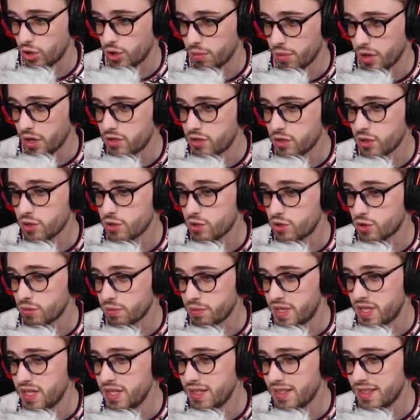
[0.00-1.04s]
le mode
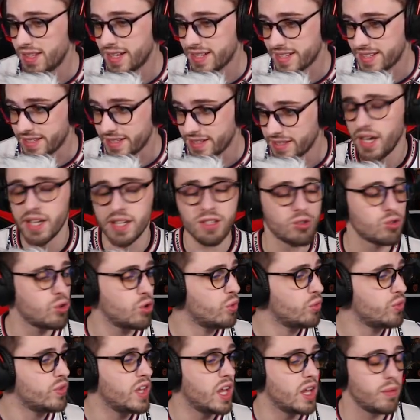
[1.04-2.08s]
zombie nazi. Et du coup,
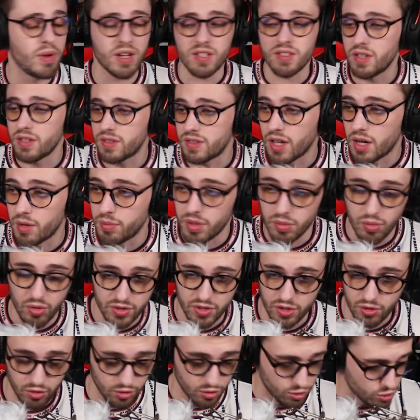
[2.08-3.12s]
au final, bah c'était
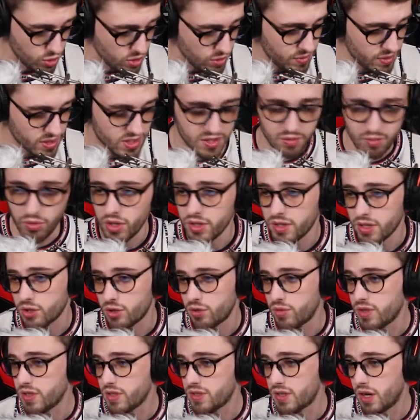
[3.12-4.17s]
implémenté dans le jeu, effectivement, et dès que
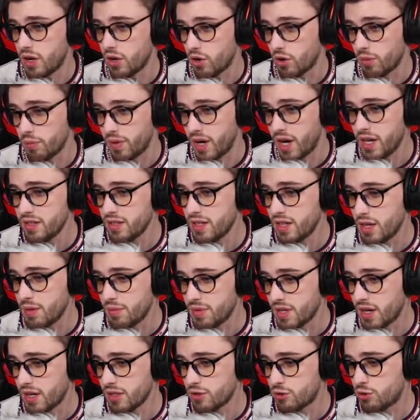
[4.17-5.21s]
tu finissais la campagne, et eh
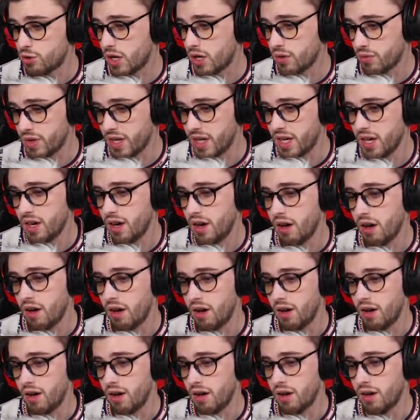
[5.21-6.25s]
bien tu avais
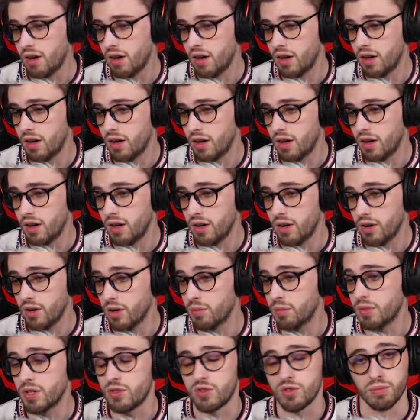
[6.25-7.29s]
euh,
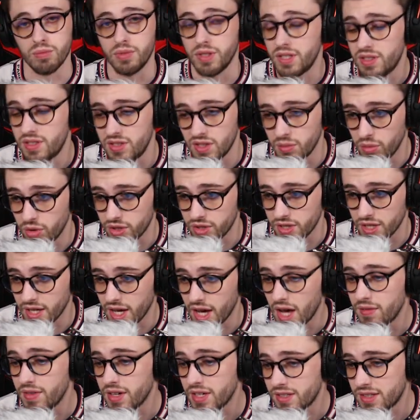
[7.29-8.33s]
le mode zombie qui se débloquait
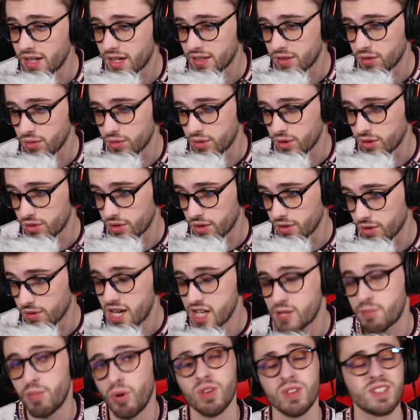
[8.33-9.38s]
avec Narderon Totten.
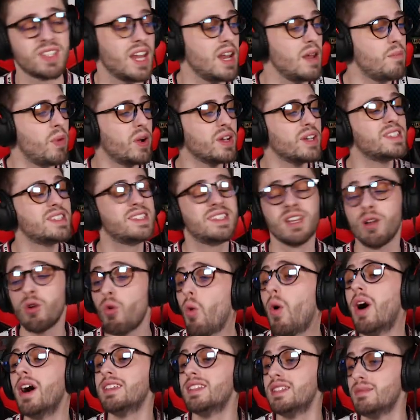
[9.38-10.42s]
Et je pense qu'à l'époque, c'était
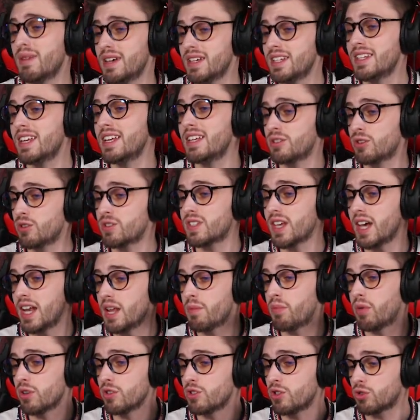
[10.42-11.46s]
loin d'imaginer ce que ça
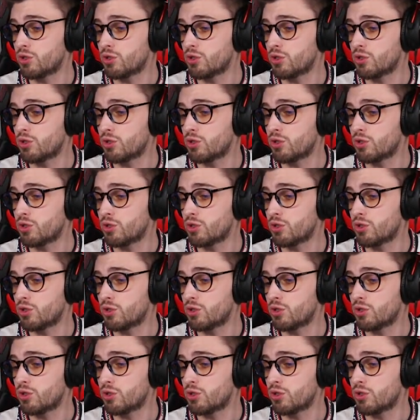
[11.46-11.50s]
allait prendre,